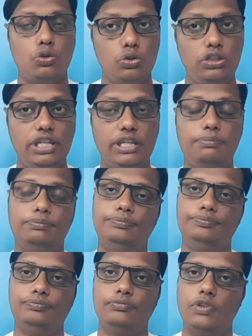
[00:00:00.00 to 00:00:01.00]
সকলকে
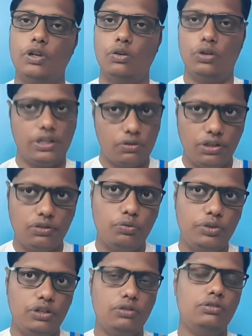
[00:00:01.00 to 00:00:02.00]
অনেক অনেক
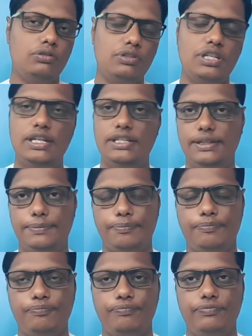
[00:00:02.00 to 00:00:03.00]
অভিনন্দন জানিয়ে
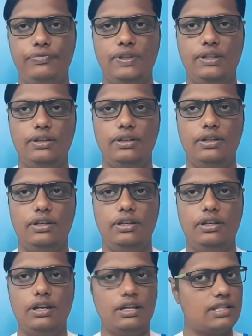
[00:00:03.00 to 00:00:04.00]

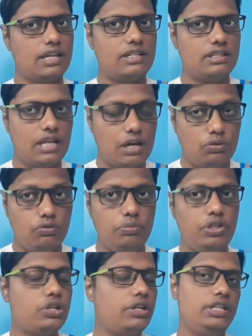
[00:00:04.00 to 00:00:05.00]
আজকে একটা দারুণ
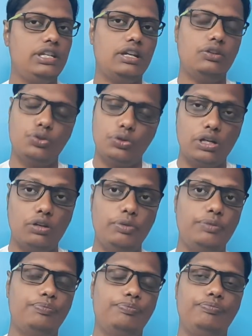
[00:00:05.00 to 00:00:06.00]
বিষয় নিয়ে আলোচনা হবে